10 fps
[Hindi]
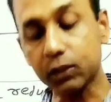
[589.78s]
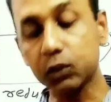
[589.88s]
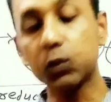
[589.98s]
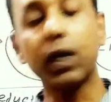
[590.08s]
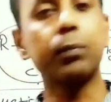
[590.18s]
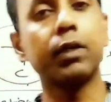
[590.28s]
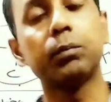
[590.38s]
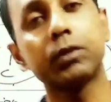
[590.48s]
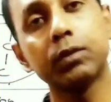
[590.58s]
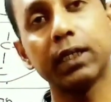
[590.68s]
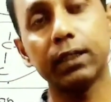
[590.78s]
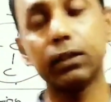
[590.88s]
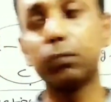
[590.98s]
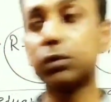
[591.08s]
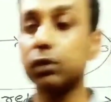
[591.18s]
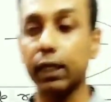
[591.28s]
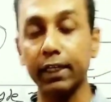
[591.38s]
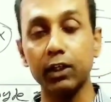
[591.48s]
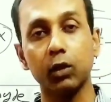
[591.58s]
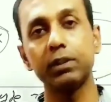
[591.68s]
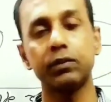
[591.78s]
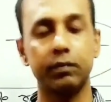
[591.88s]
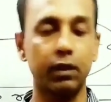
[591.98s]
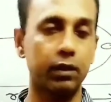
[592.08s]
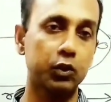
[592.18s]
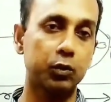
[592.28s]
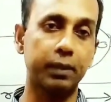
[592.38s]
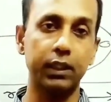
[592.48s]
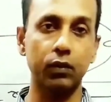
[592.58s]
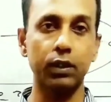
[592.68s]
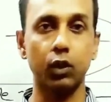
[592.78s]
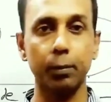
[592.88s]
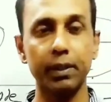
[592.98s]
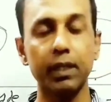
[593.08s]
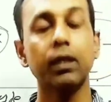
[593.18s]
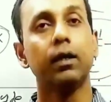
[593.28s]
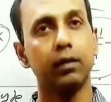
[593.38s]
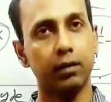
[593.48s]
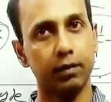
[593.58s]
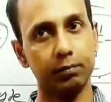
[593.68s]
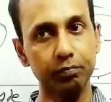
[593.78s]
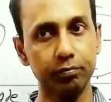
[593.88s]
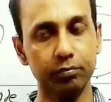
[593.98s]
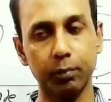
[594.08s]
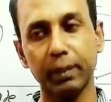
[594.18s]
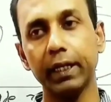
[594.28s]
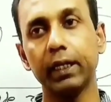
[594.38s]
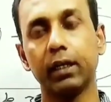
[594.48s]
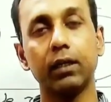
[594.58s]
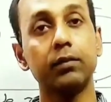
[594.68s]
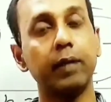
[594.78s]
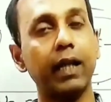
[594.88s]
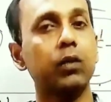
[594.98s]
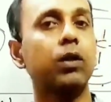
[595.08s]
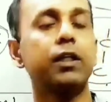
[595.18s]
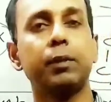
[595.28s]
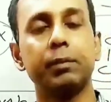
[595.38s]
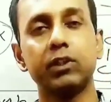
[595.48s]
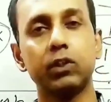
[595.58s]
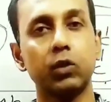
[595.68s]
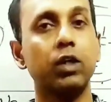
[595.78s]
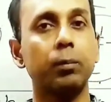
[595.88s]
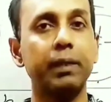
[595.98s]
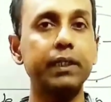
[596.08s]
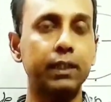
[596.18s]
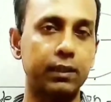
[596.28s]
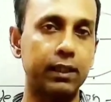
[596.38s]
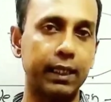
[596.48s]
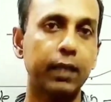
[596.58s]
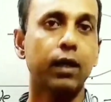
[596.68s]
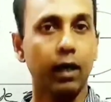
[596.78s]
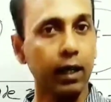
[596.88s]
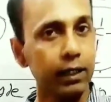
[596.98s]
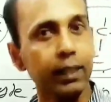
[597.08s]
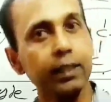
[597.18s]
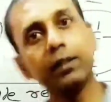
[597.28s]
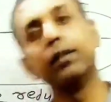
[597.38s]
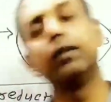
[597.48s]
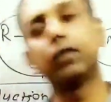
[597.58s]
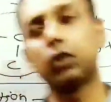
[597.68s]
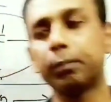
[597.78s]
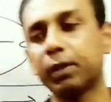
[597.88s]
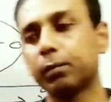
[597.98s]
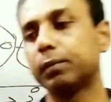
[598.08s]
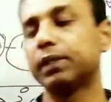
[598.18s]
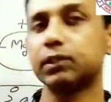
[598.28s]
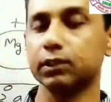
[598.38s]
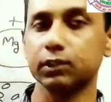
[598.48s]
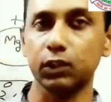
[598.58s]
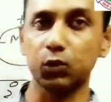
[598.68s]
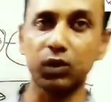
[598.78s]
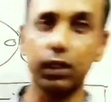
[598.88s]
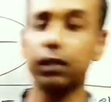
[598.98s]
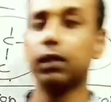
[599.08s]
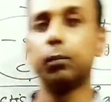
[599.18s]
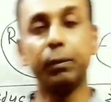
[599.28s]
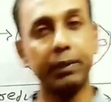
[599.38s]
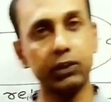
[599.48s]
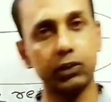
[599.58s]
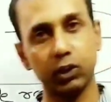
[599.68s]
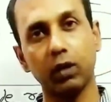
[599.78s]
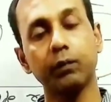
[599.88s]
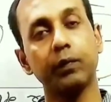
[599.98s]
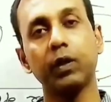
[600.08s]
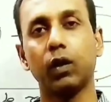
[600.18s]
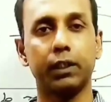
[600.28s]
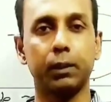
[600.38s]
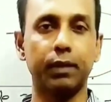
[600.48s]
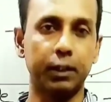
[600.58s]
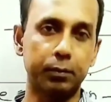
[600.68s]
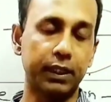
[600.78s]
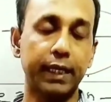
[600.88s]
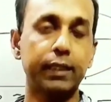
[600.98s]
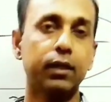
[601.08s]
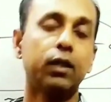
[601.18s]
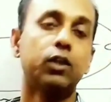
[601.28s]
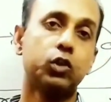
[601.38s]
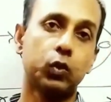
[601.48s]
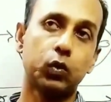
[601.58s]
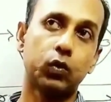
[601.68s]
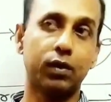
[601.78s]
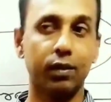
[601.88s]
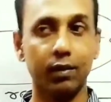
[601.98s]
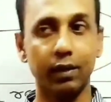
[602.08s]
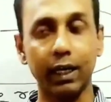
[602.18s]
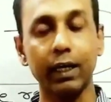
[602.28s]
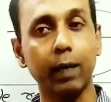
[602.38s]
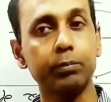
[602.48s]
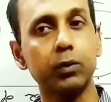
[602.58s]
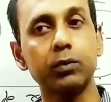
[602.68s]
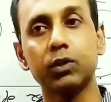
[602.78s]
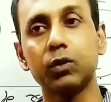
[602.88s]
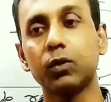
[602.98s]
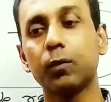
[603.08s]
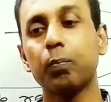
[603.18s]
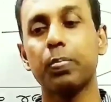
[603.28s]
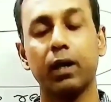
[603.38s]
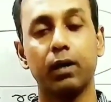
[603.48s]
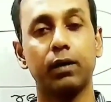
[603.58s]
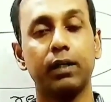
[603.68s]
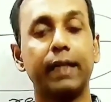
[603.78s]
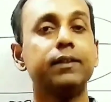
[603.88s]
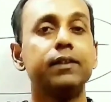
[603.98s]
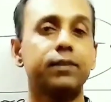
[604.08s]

that you know i've come to an come to the end of this uh, you know particular topic uh, मैंने अल्कोहल uh, की प्रिपरेशन को कंप्लीट कर दिया है अगले टॉपिक uh, में मैं डिस्कस करूंगा प्रिपरेशन ऑफ फिनॉल के बारे में राइट सो आई हैव टू यू नो एंड